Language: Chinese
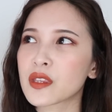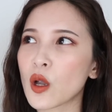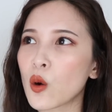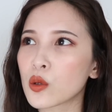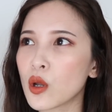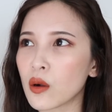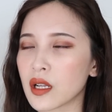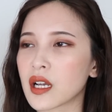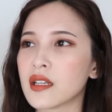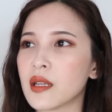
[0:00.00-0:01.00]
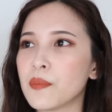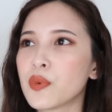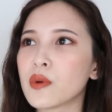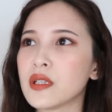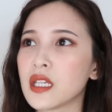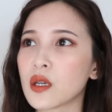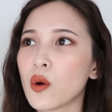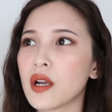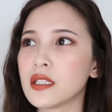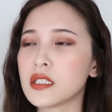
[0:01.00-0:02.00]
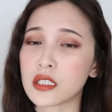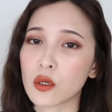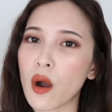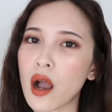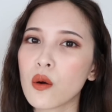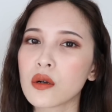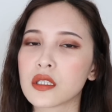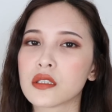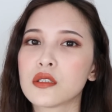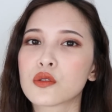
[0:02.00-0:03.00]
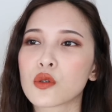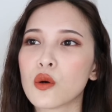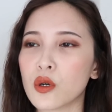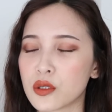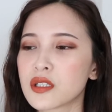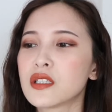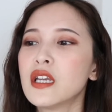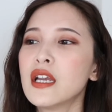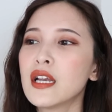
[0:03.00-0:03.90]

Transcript: 都用了，可能不一定会喜欢，或者是说我就是